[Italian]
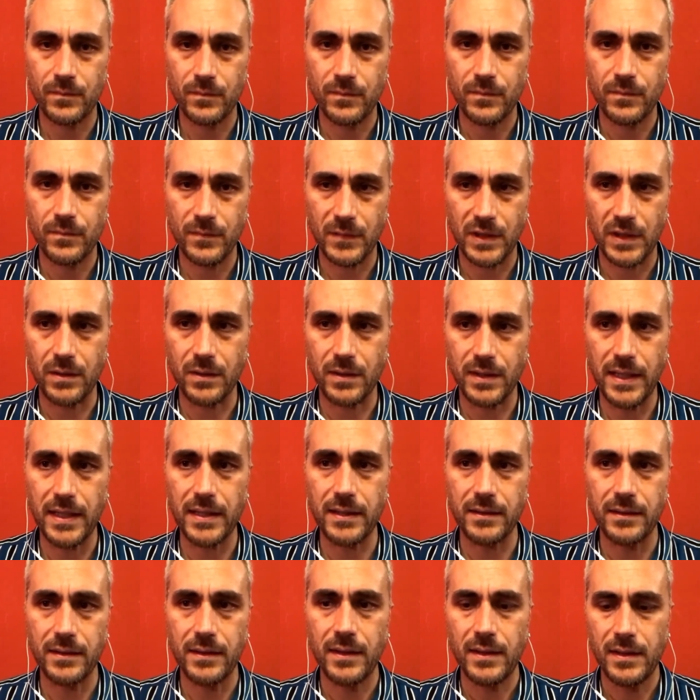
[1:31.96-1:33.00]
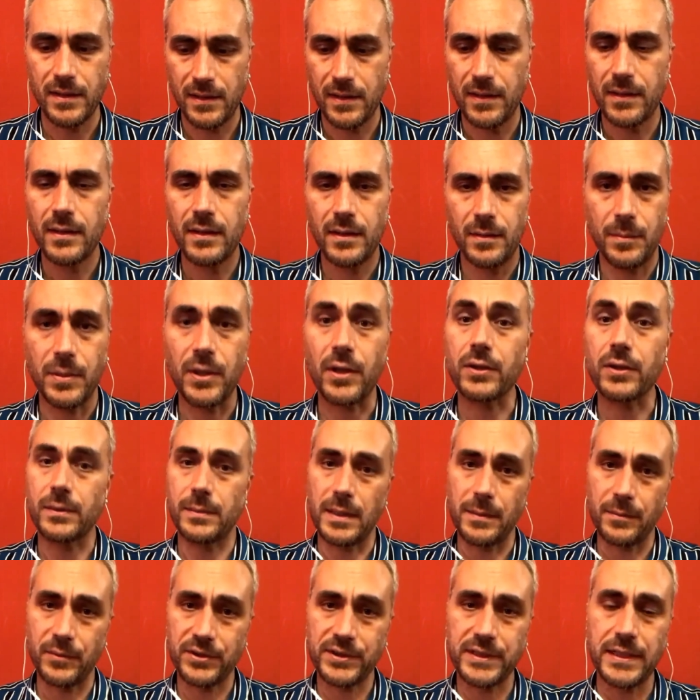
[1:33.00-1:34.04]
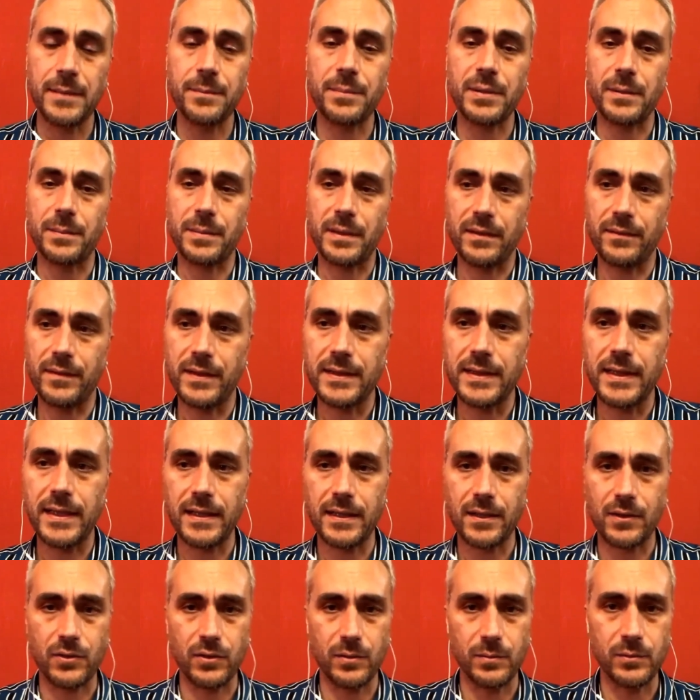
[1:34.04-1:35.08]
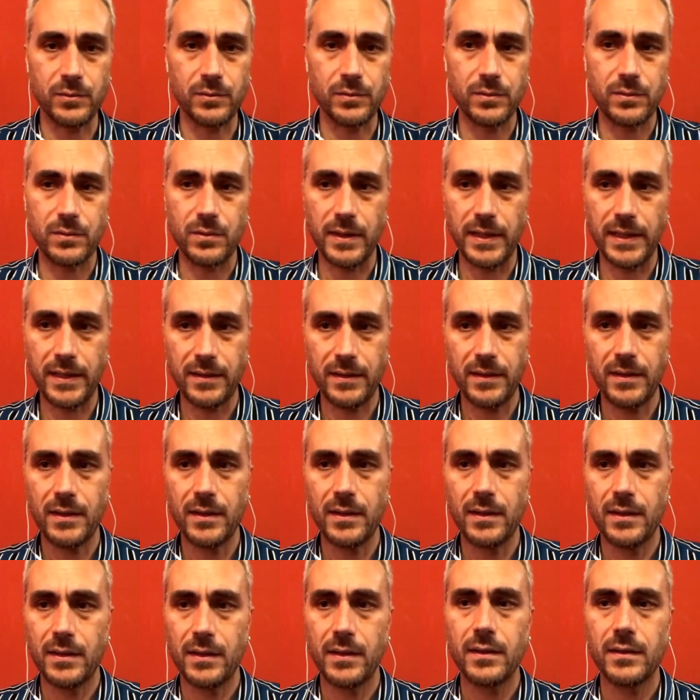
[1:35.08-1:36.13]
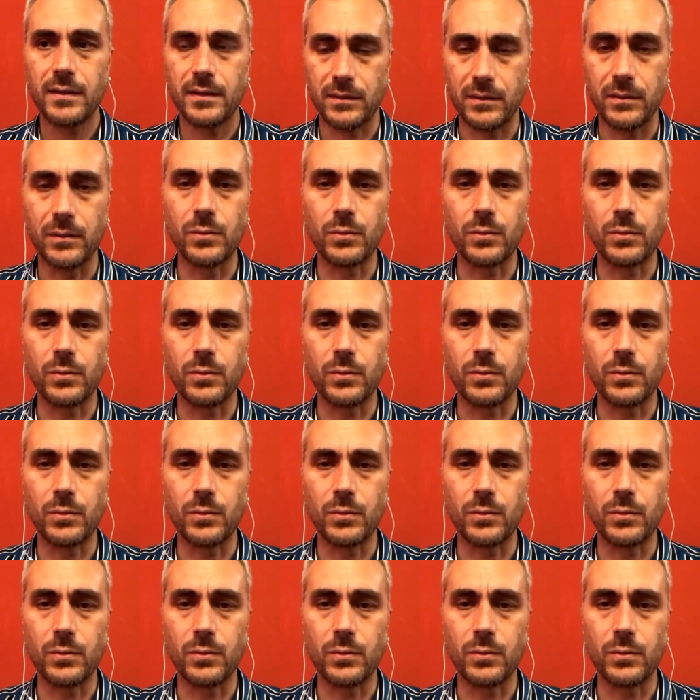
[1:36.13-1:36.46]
Mm-hmm. Okay? ok? Però dobbiamo sempre prevedere comunque un